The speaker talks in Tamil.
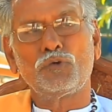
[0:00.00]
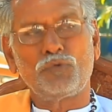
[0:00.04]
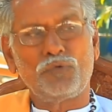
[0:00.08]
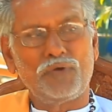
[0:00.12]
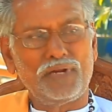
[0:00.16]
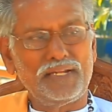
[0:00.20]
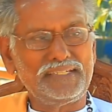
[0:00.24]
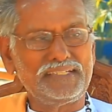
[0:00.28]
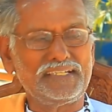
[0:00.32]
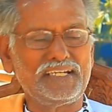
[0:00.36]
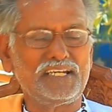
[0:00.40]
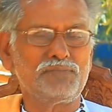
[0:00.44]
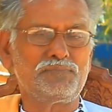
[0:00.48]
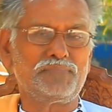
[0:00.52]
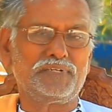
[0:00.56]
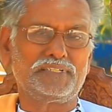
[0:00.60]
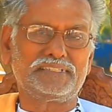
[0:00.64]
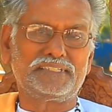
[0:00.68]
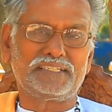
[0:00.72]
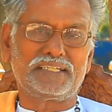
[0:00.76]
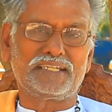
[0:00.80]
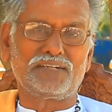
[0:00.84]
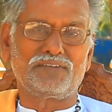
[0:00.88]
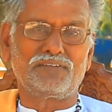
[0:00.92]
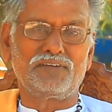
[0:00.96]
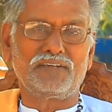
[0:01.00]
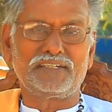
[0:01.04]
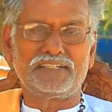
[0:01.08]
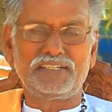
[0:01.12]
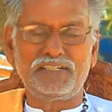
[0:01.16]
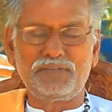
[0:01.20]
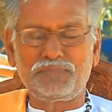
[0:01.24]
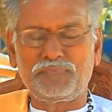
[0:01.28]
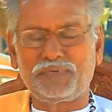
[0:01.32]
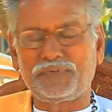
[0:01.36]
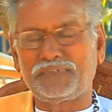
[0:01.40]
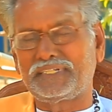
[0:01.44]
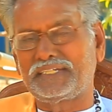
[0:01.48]
குழந்தைகளை பெற்றுக்கிறவங்களுக்கு
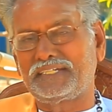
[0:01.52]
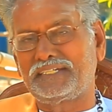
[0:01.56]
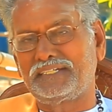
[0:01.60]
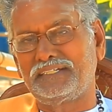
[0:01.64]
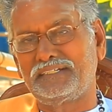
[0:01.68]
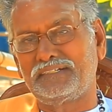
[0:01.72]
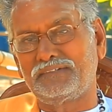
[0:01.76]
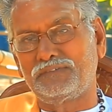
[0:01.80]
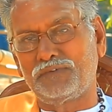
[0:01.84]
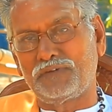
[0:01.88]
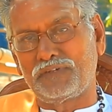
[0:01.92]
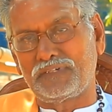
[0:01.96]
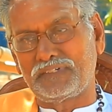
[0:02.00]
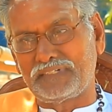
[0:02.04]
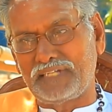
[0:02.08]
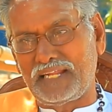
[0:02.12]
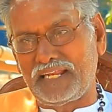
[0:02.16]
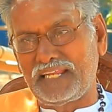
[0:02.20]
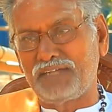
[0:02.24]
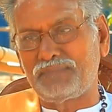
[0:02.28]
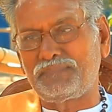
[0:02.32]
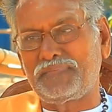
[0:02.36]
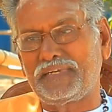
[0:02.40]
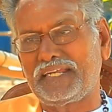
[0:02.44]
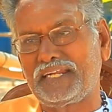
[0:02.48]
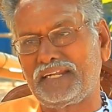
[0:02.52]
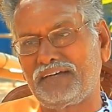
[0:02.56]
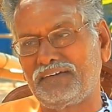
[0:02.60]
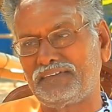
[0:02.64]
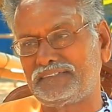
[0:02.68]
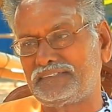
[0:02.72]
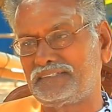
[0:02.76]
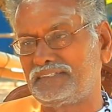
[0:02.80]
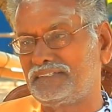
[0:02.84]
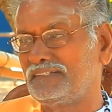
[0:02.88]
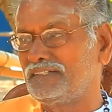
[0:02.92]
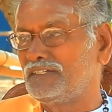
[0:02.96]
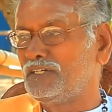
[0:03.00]
இப்போதைக்கு ஒரு நல்ல
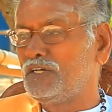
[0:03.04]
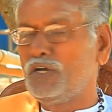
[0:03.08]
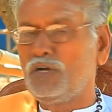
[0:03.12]
பெயராட்சி